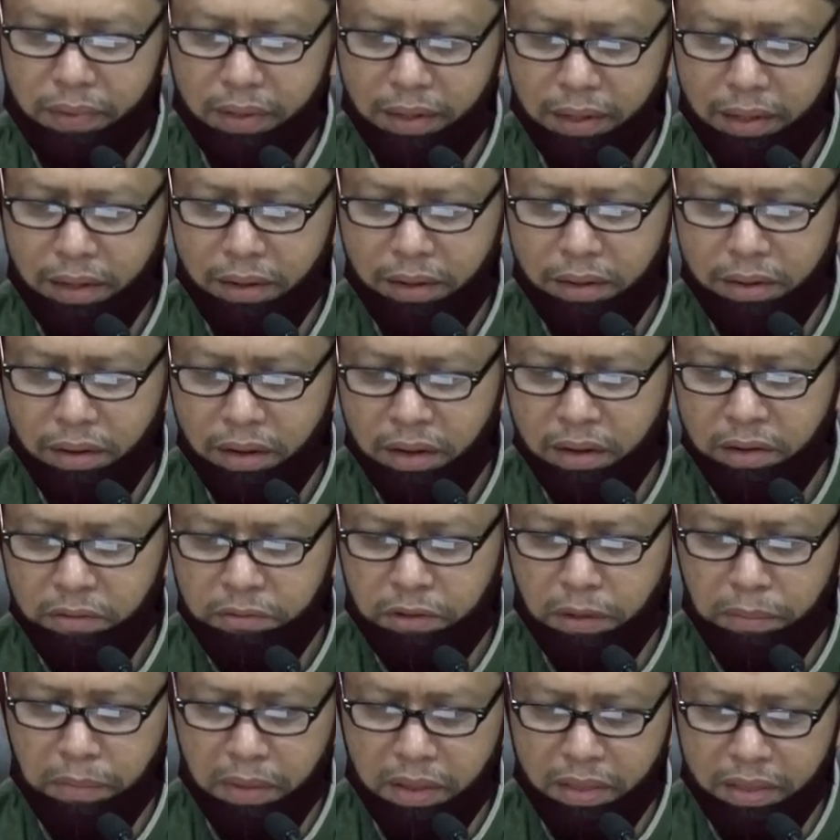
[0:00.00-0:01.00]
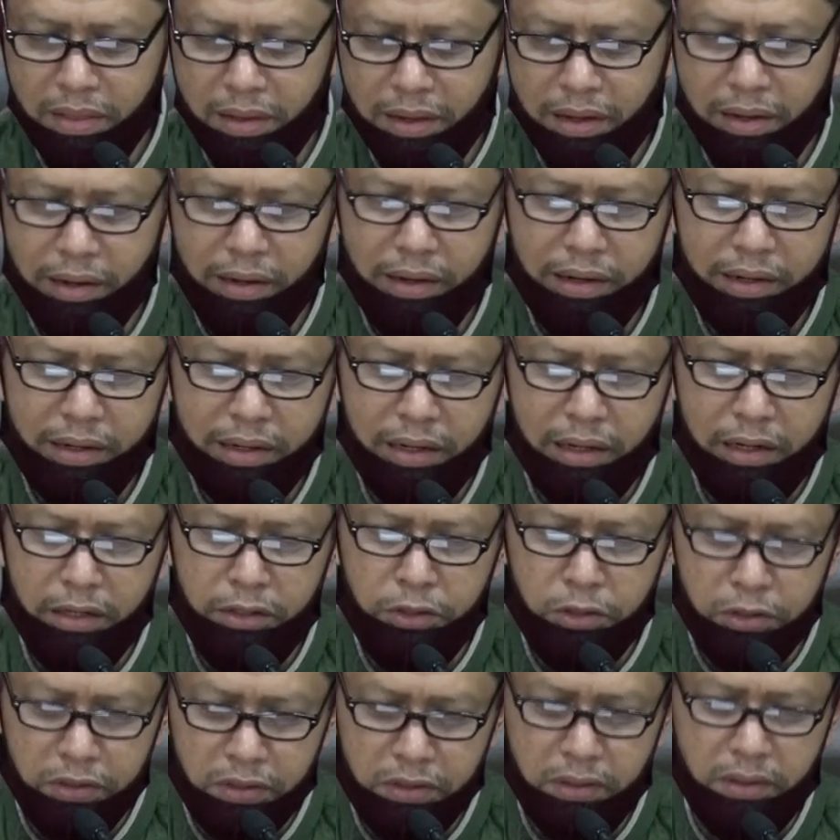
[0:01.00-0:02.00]
Ya, famin
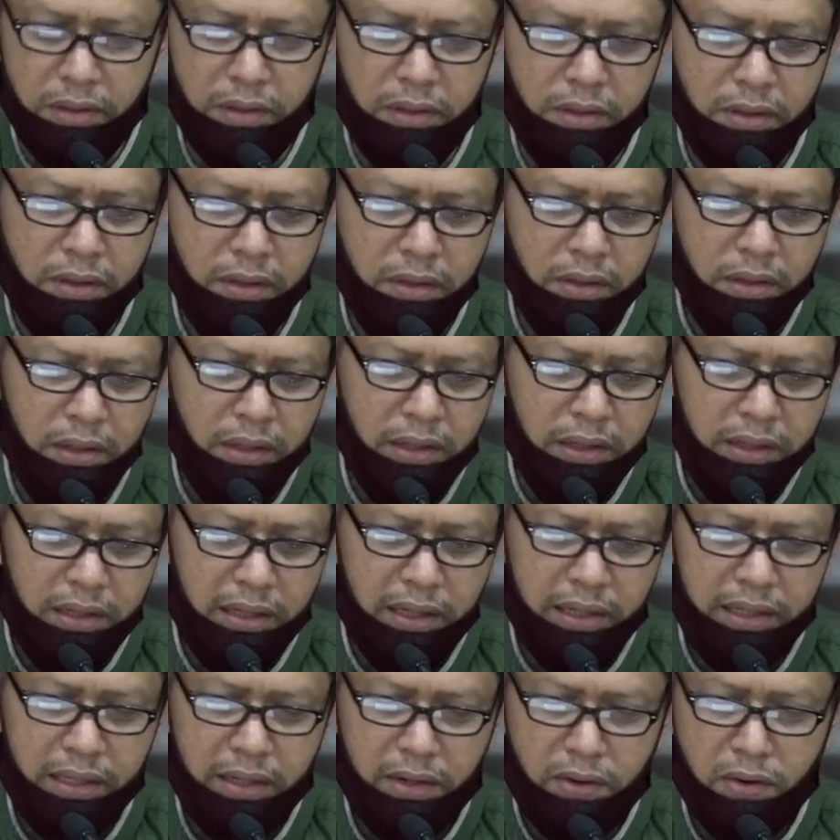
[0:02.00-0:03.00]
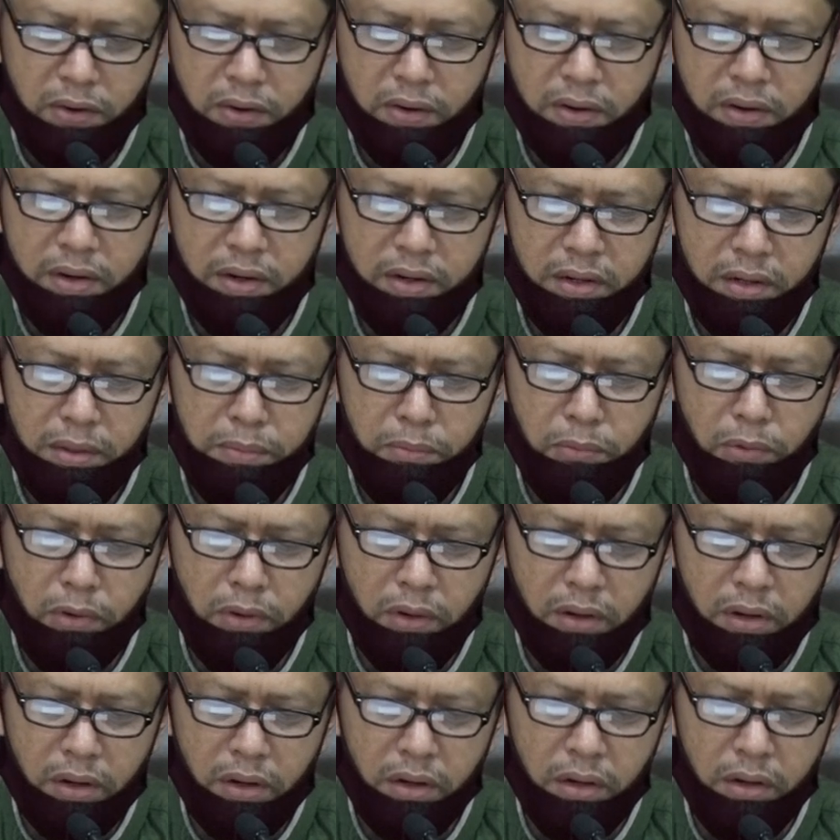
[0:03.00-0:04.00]
dzalikal juz'
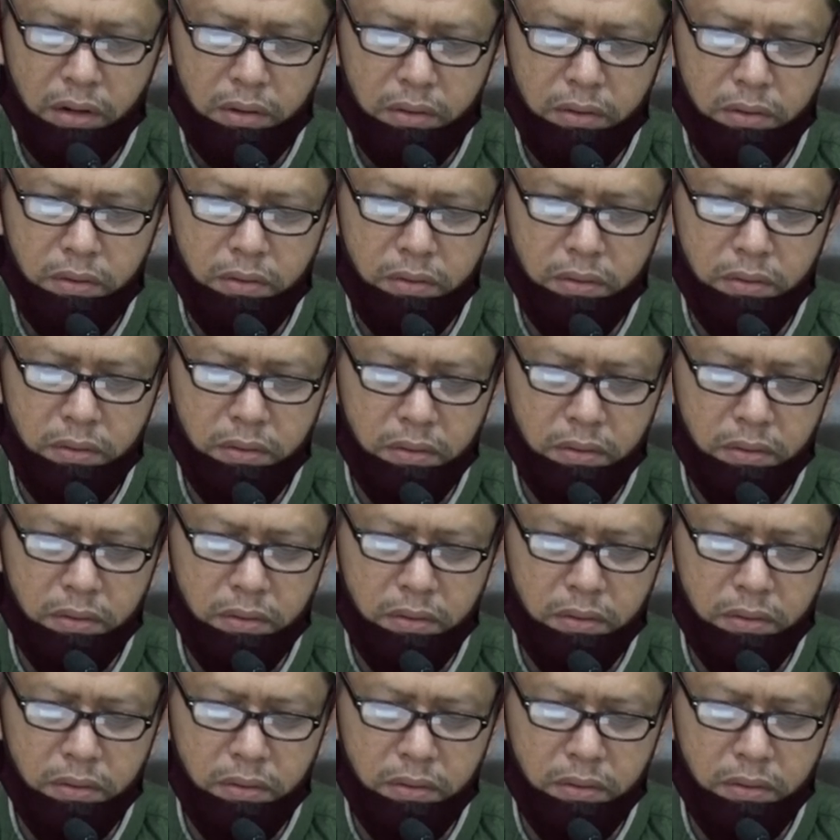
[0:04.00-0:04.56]
yatarahamul khalqu